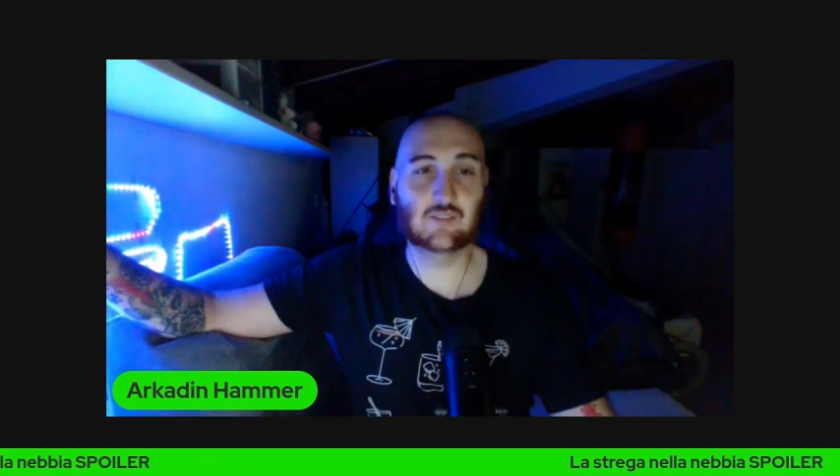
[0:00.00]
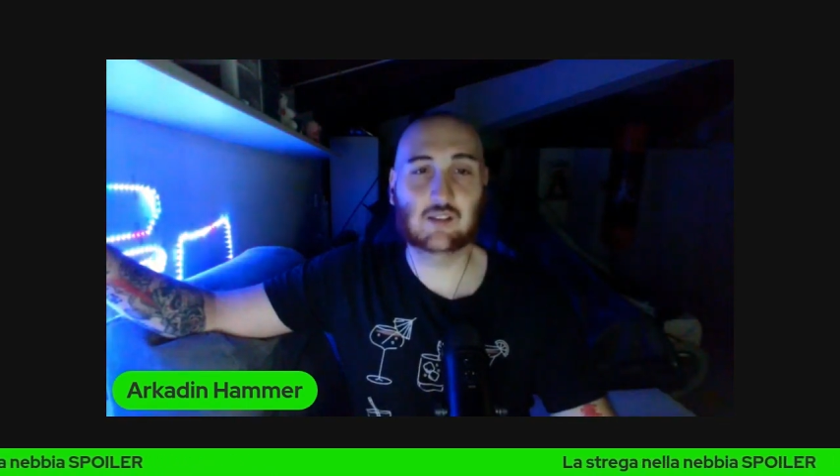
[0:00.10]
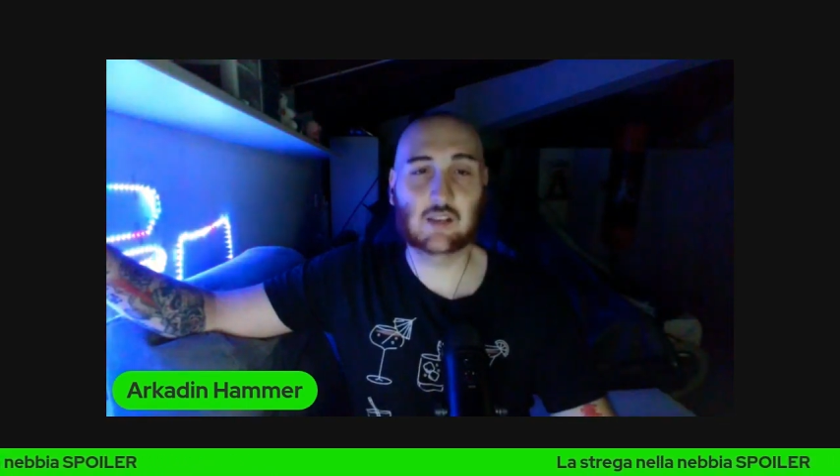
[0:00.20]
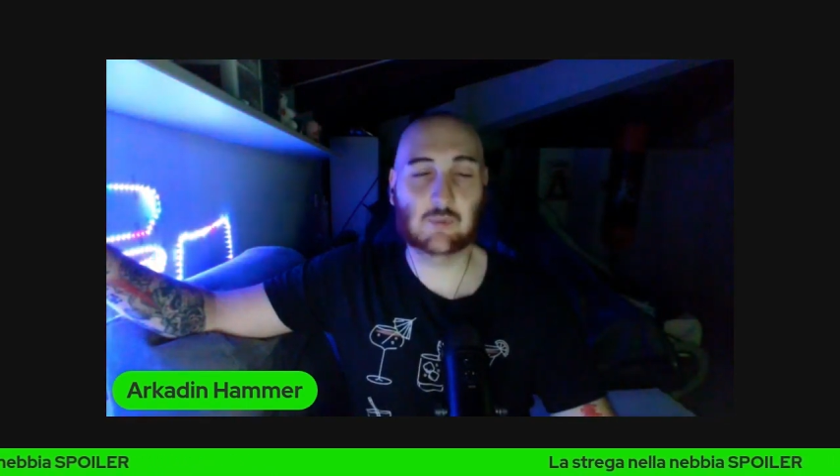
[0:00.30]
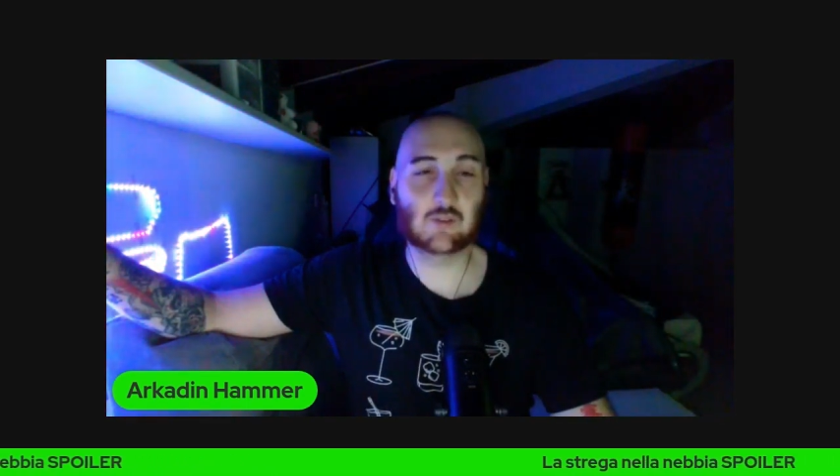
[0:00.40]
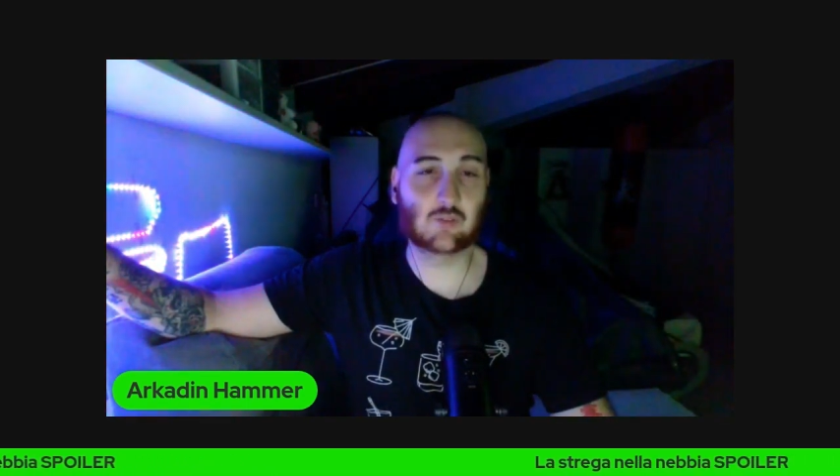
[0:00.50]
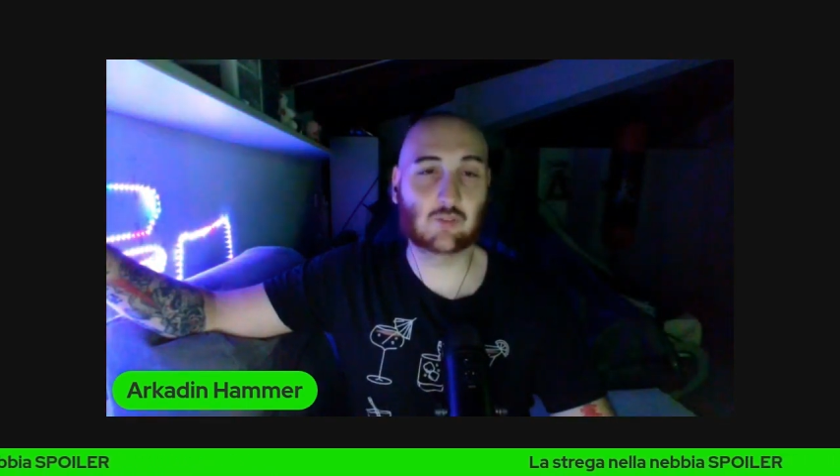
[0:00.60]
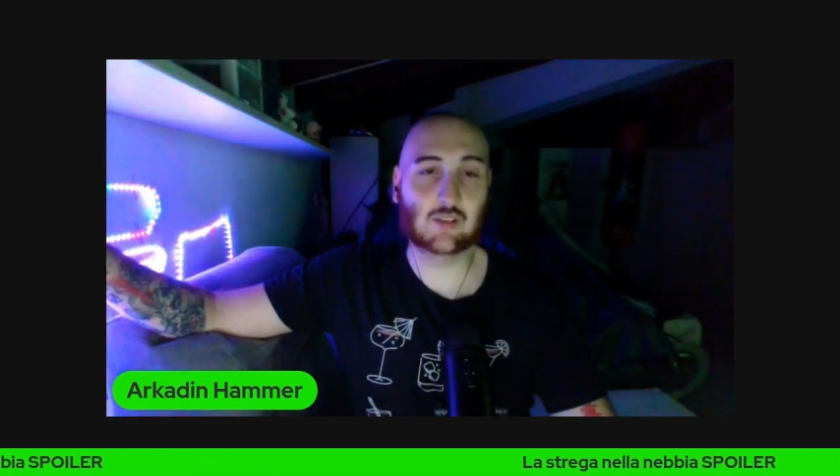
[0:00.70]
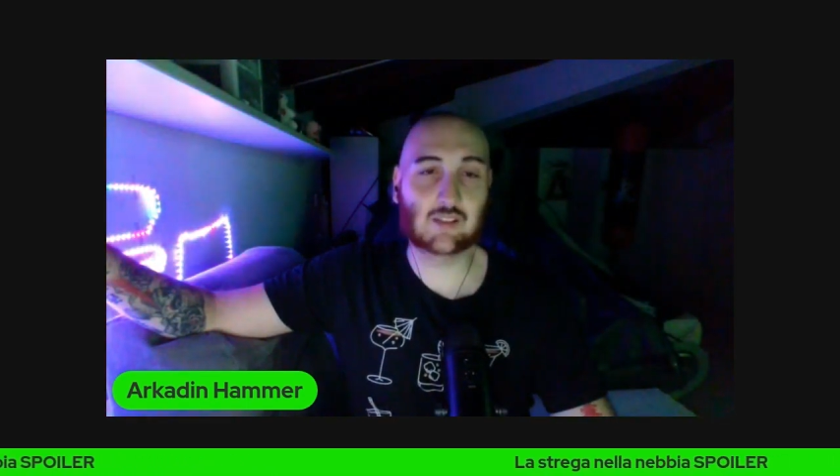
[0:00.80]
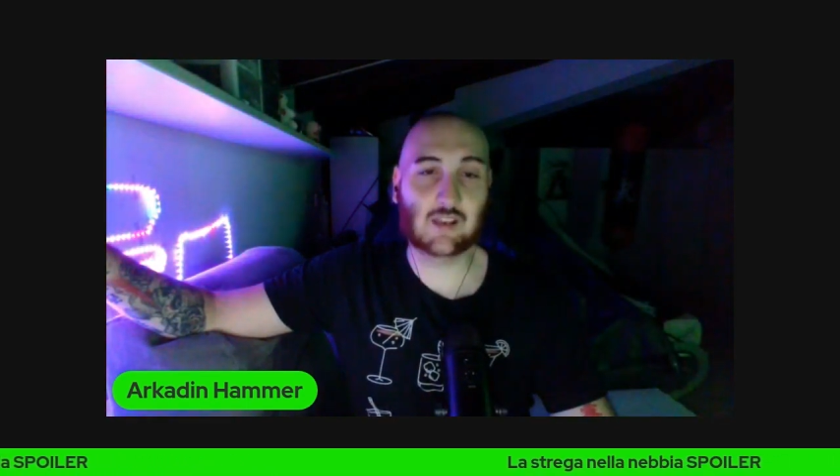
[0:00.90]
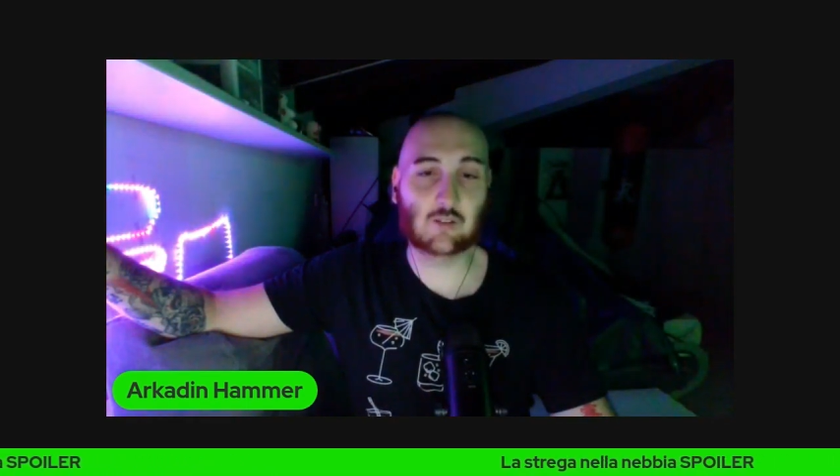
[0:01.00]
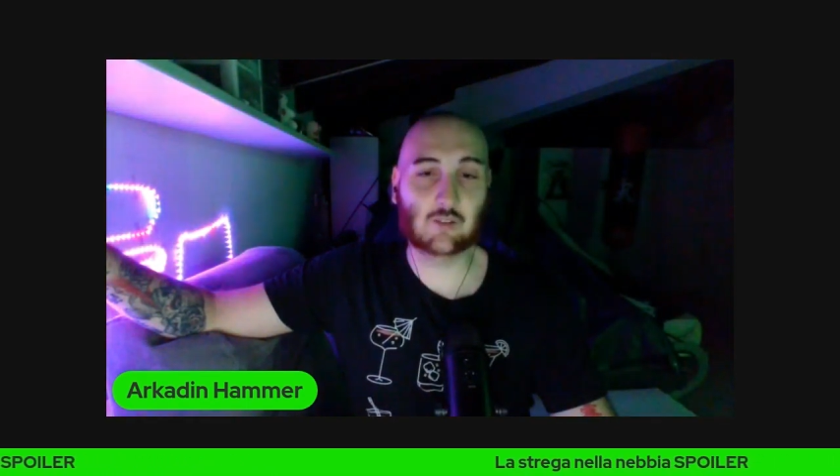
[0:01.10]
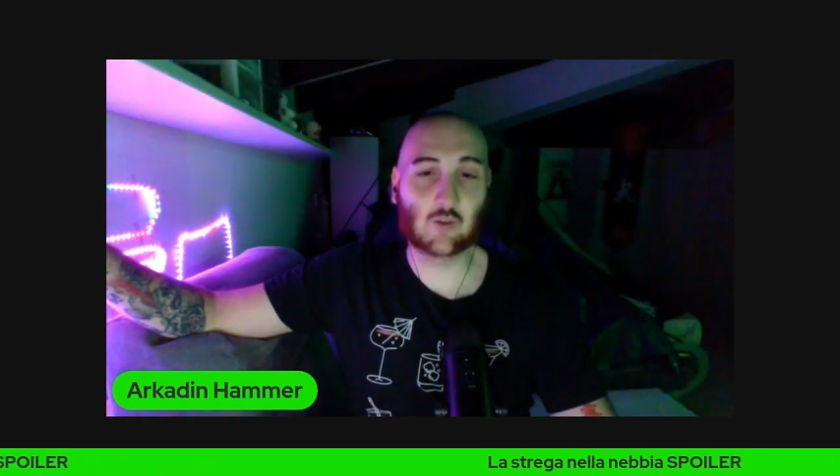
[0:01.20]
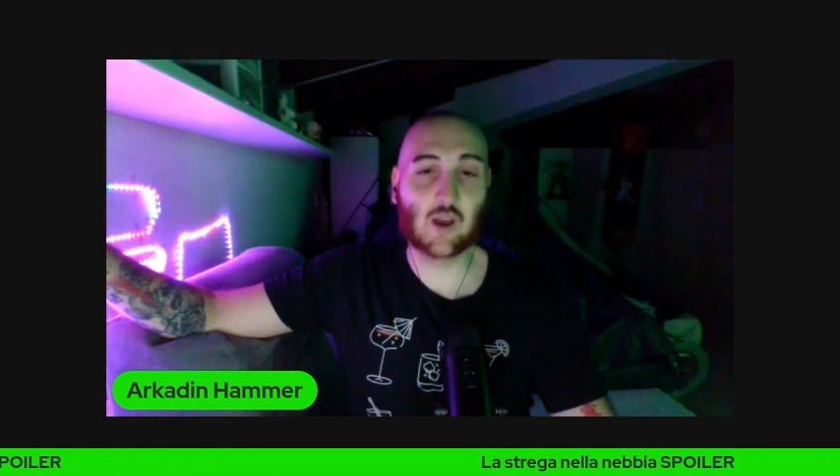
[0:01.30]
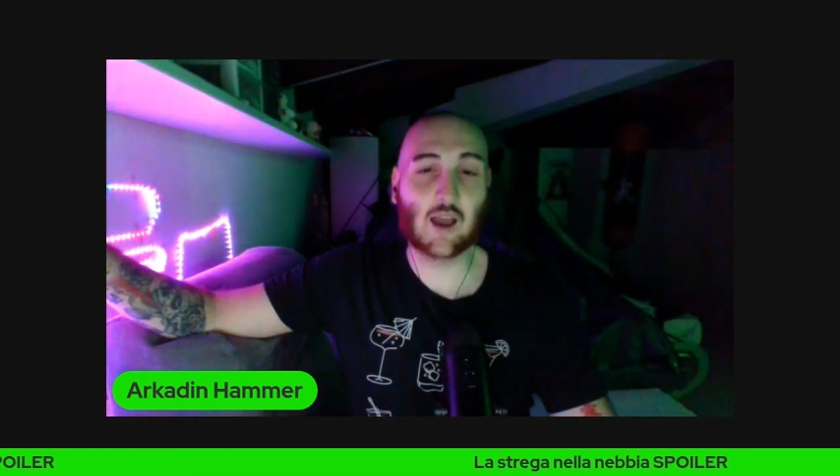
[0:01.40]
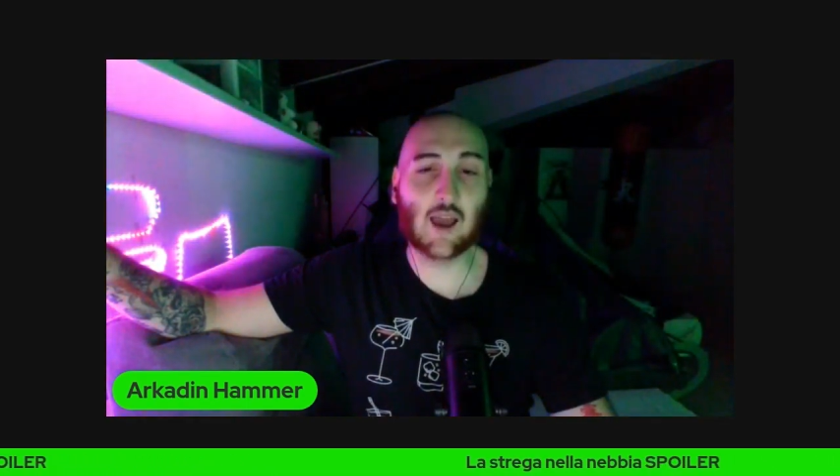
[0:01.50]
le persone tendono